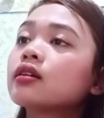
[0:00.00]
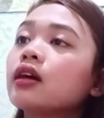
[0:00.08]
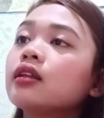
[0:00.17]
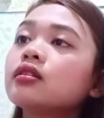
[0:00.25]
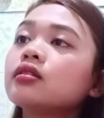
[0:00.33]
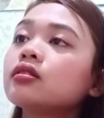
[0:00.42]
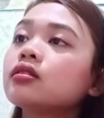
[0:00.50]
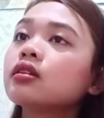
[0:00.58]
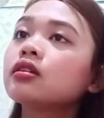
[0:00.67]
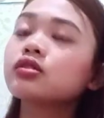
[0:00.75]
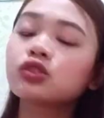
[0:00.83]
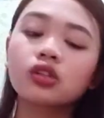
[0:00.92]
Galing
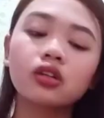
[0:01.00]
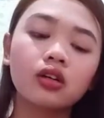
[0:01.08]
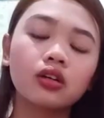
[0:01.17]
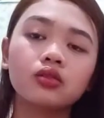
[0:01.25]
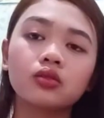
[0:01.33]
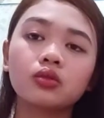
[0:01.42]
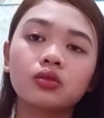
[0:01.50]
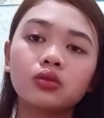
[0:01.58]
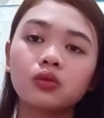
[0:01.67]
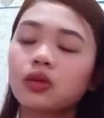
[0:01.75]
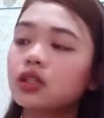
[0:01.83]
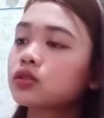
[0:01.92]
din siyang ano,
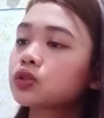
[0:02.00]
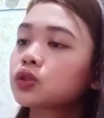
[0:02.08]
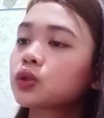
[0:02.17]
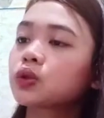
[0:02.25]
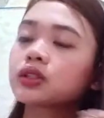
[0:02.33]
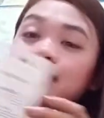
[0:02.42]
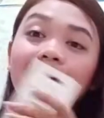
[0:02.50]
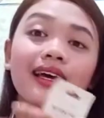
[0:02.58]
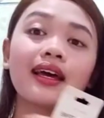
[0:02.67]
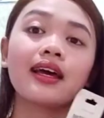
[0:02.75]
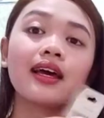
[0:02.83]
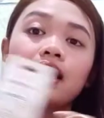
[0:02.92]
Watson sa
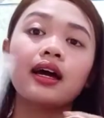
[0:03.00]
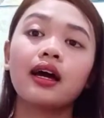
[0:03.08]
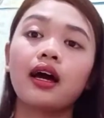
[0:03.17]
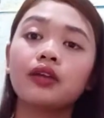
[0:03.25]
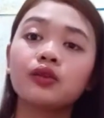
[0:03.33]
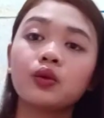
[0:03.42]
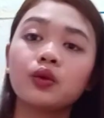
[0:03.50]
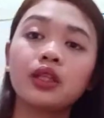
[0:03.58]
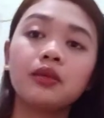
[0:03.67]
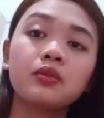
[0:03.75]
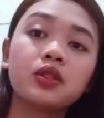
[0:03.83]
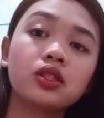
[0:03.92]
ano,
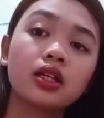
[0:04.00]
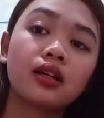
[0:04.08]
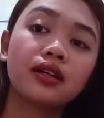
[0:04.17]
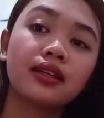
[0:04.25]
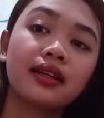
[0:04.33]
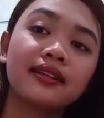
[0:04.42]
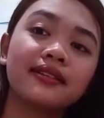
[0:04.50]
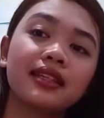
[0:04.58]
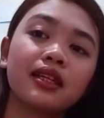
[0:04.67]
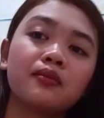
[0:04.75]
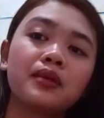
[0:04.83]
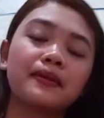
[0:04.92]
ibi siya. Ayan,
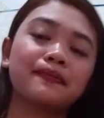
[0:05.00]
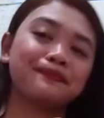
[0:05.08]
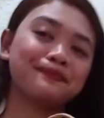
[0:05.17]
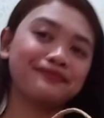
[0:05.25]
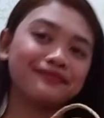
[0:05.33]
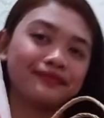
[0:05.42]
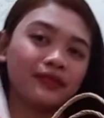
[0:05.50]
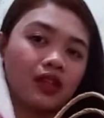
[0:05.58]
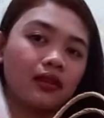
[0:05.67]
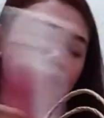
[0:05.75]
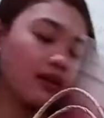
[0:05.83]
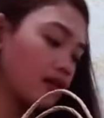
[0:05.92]
ibi.
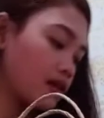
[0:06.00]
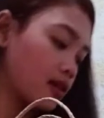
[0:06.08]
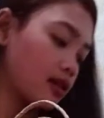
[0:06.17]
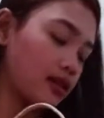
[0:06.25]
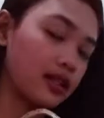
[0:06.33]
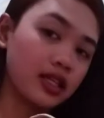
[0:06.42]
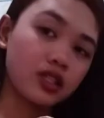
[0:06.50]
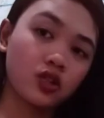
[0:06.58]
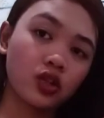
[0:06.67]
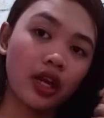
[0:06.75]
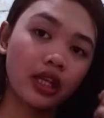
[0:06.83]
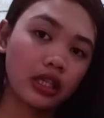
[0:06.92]
Let's
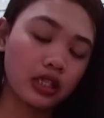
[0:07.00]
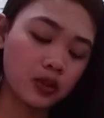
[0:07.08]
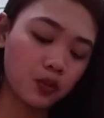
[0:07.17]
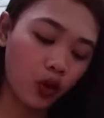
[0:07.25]
try this.